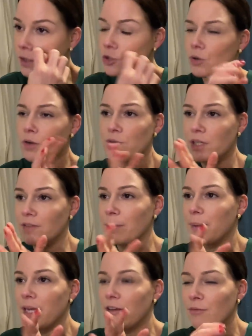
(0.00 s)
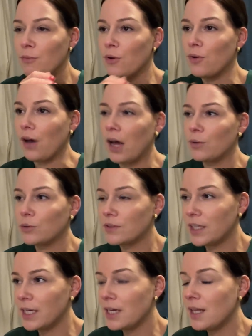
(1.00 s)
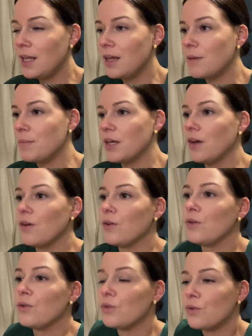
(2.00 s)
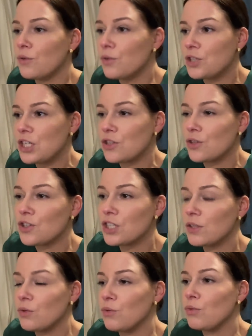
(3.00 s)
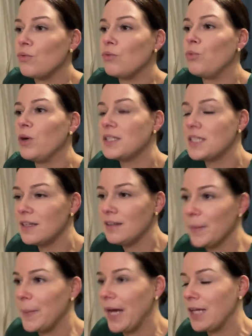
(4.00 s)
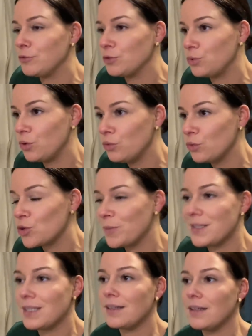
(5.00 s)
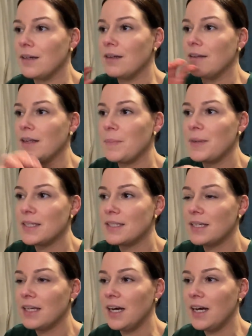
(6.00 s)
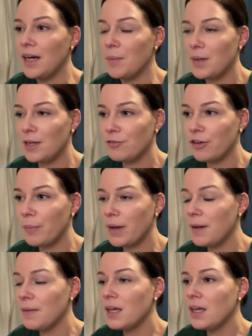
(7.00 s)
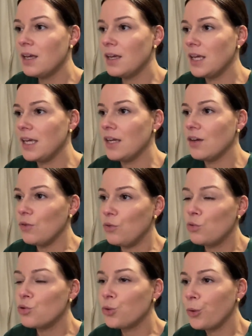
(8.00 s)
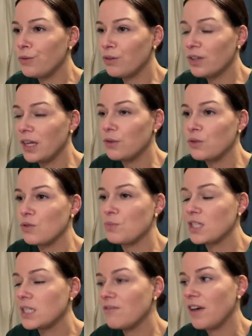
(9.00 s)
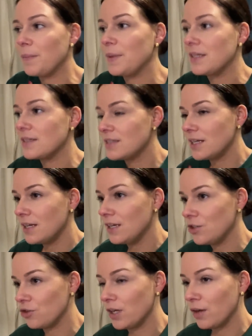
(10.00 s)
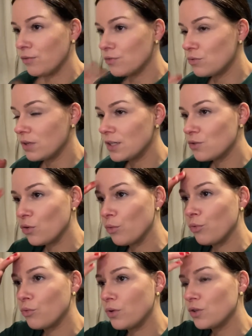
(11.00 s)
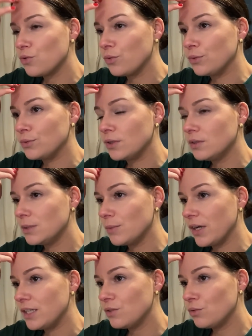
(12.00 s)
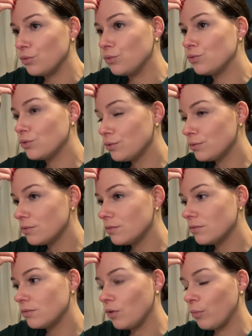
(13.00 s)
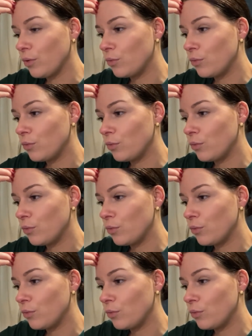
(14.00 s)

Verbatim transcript: je crois que vous avez brièvement raconté, mais euh, j'ai changé de boîtier d'appareil photo, donc je suis passée d'un APS-C à un plein format, et euh, du coup je revends quelques objectifs APS-C, et j'en ai revendu un sur le bon coin, je suis contente, il m'en reste deux sur le bon